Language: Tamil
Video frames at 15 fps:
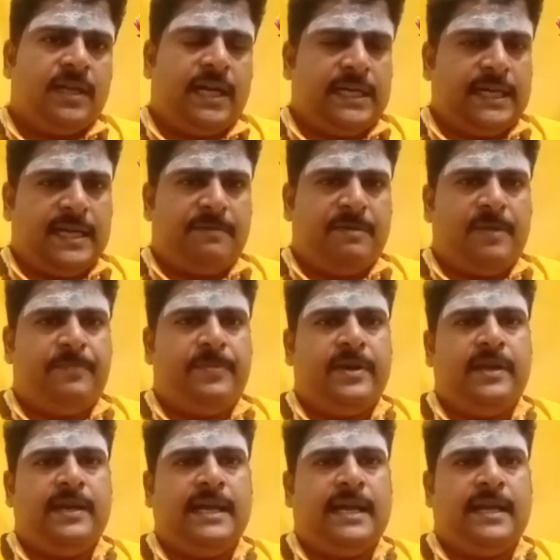ஆனால் நாம் அப்படி
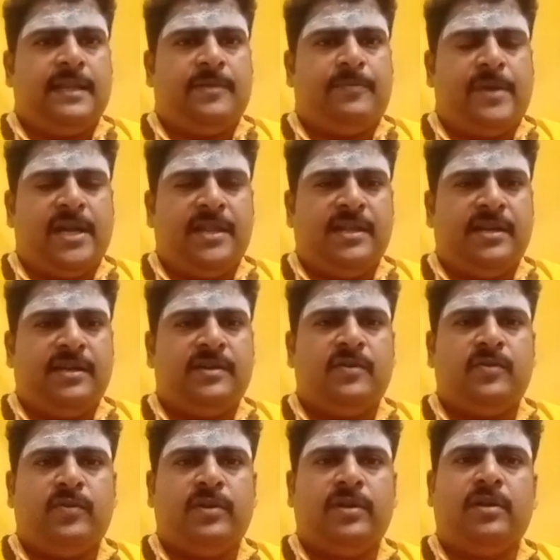இல்லை அந்த மனிதனுக்கு
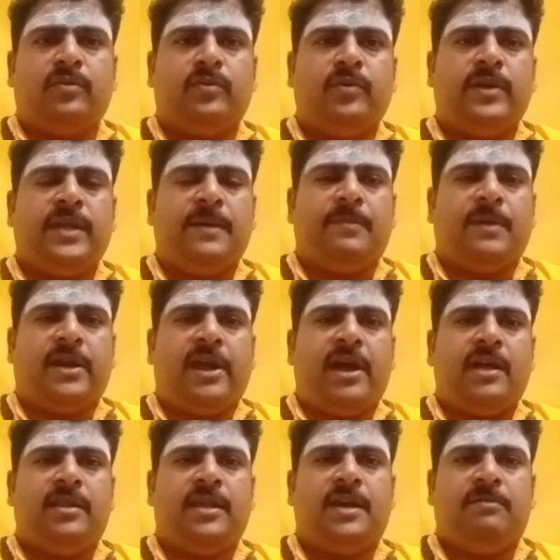கொடுக்கக்கூடிய
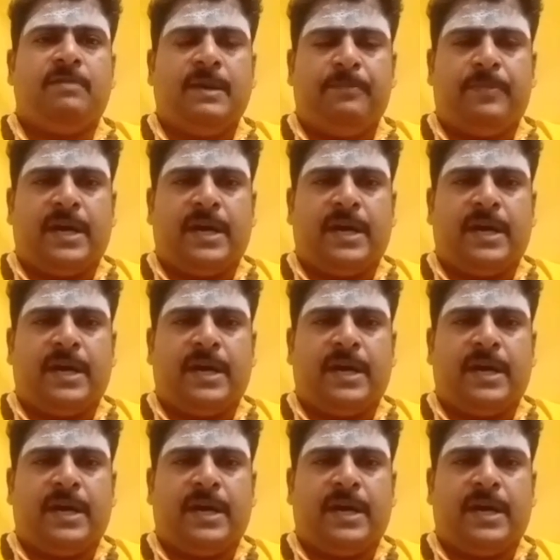மரியாதையை விட